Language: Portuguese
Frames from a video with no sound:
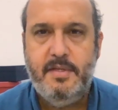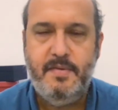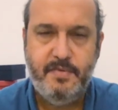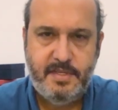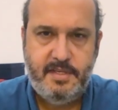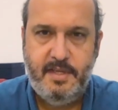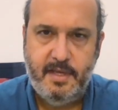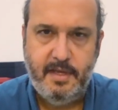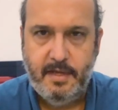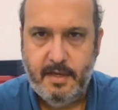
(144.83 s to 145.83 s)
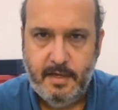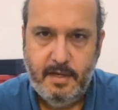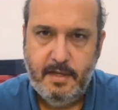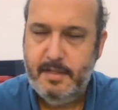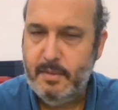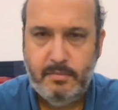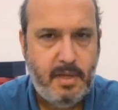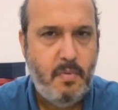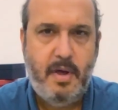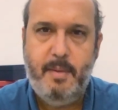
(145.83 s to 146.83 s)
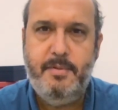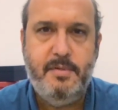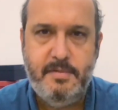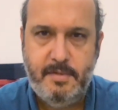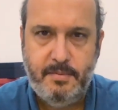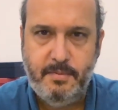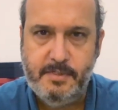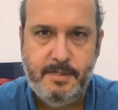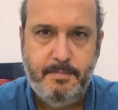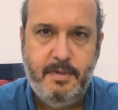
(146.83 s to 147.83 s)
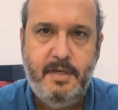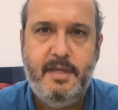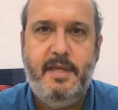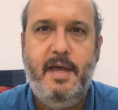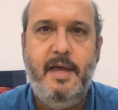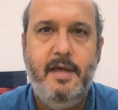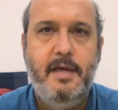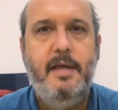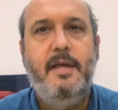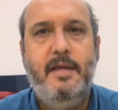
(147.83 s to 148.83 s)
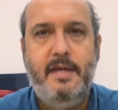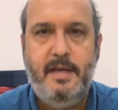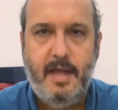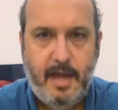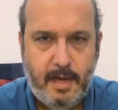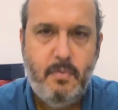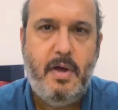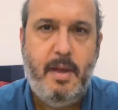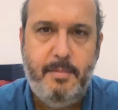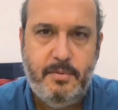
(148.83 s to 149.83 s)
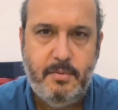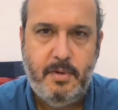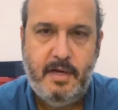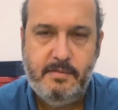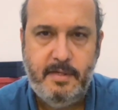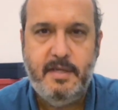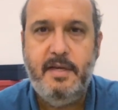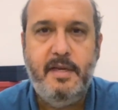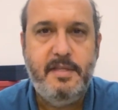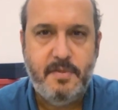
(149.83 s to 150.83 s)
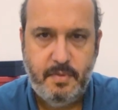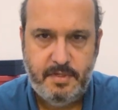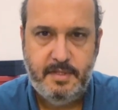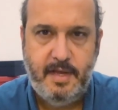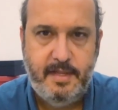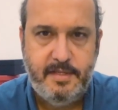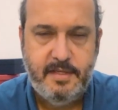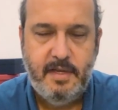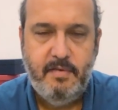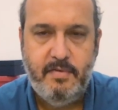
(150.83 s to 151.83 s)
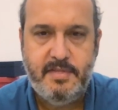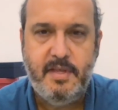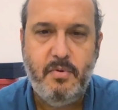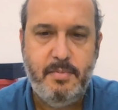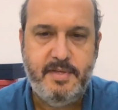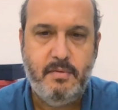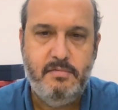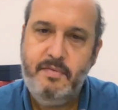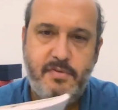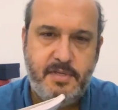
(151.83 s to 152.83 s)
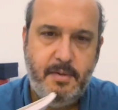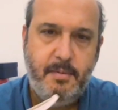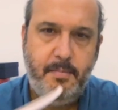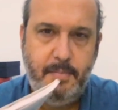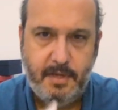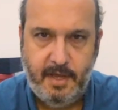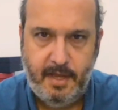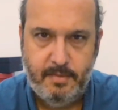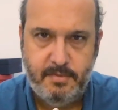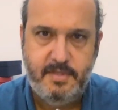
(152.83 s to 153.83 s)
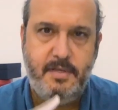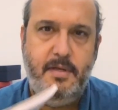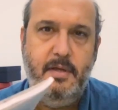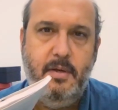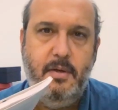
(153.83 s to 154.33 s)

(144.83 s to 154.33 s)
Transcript: Se você não tem um hábito de leitura e quer criar o hábito a ler grandes quantidades, você tem que começar com livros pequenos,